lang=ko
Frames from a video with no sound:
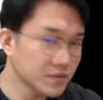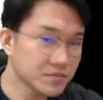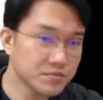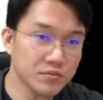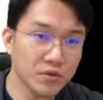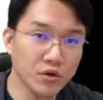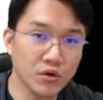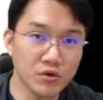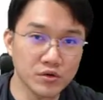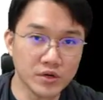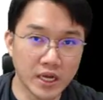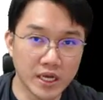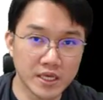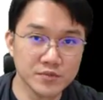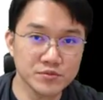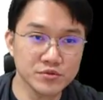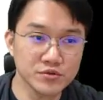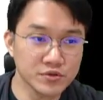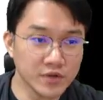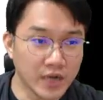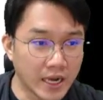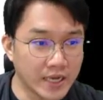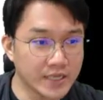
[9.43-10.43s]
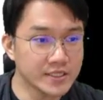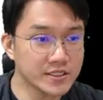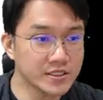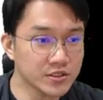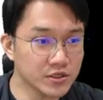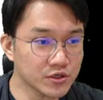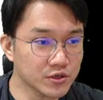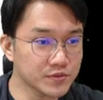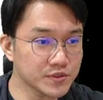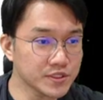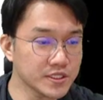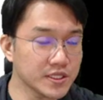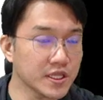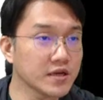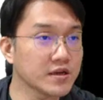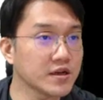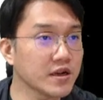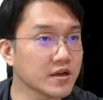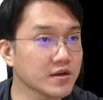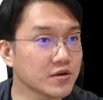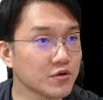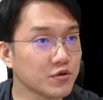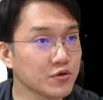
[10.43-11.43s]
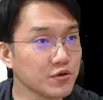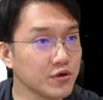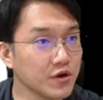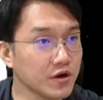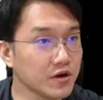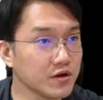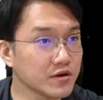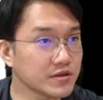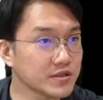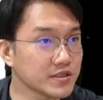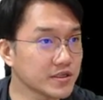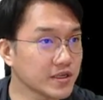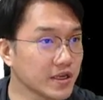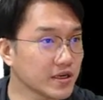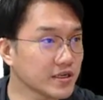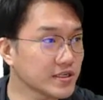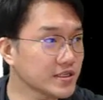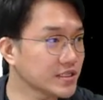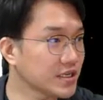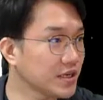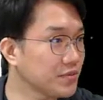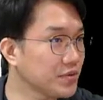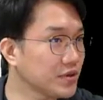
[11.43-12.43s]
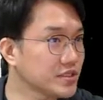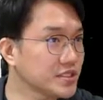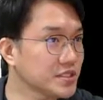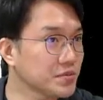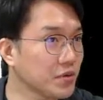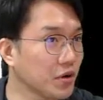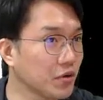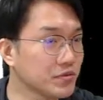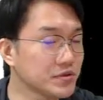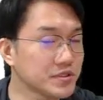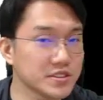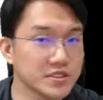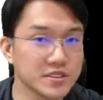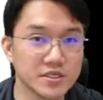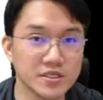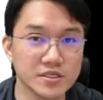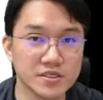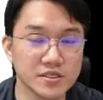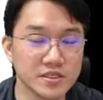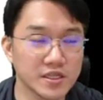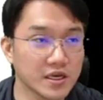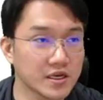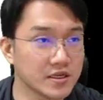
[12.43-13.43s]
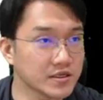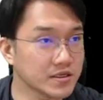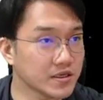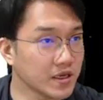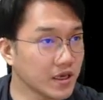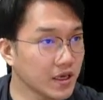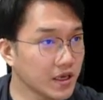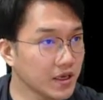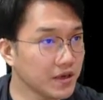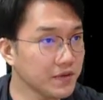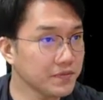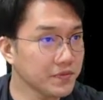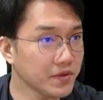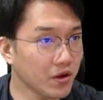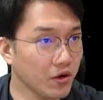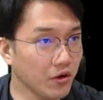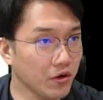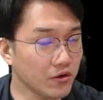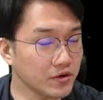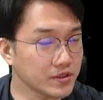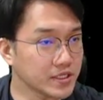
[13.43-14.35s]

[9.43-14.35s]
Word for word: 뭐 라이브 강의처럼 진행을 할 거고요 그렇게 크게 편집 없이 그냥 이렇게 어,